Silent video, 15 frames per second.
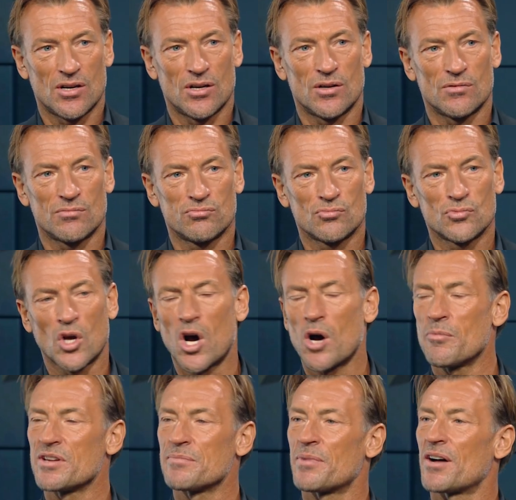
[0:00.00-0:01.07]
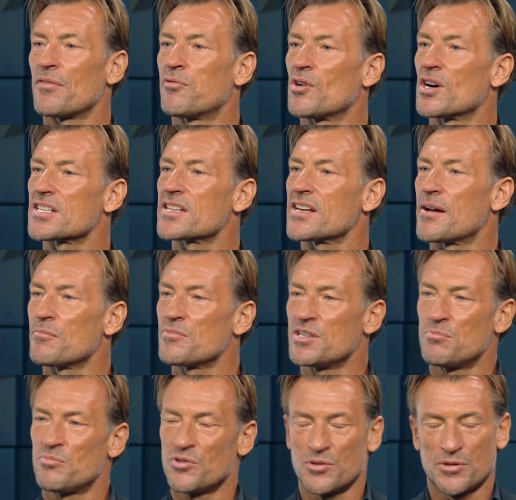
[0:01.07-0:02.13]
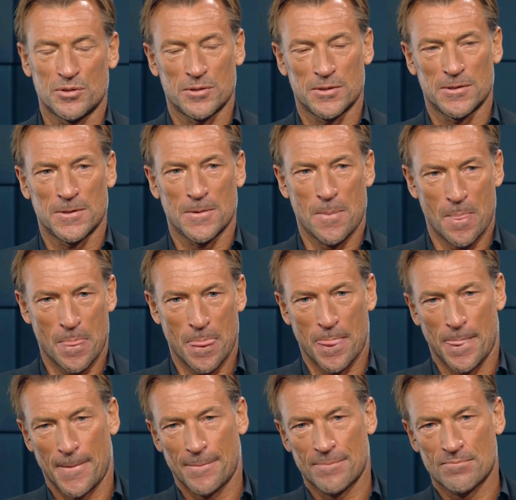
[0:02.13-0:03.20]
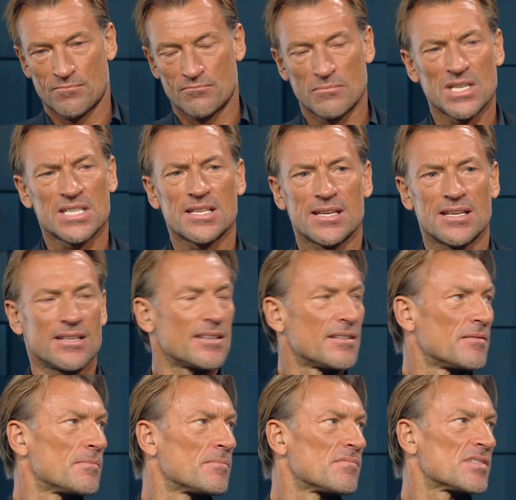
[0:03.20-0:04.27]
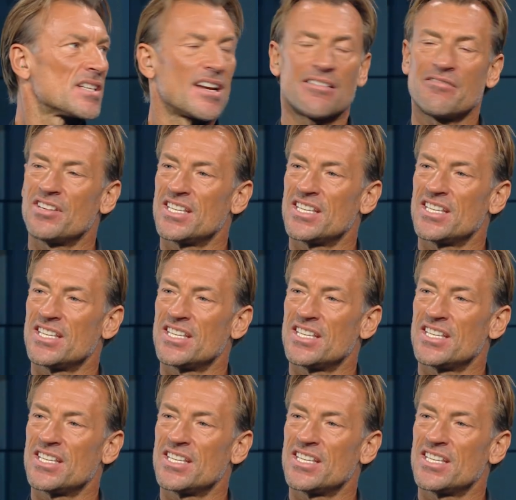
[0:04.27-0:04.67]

non, non, mais parfois c'est un petit peu. Ouais, c'est un peu C'est la